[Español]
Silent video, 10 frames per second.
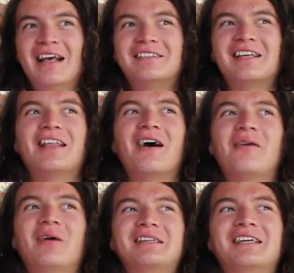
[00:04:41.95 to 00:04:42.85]
se
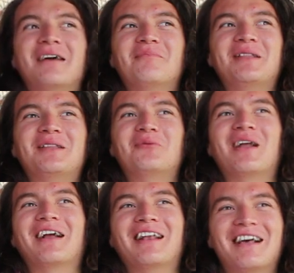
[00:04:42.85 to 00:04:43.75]
da básicamente
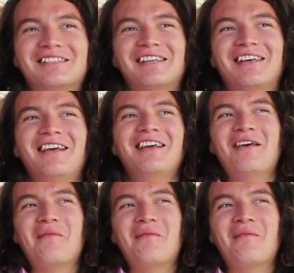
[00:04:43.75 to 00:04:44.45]
una clase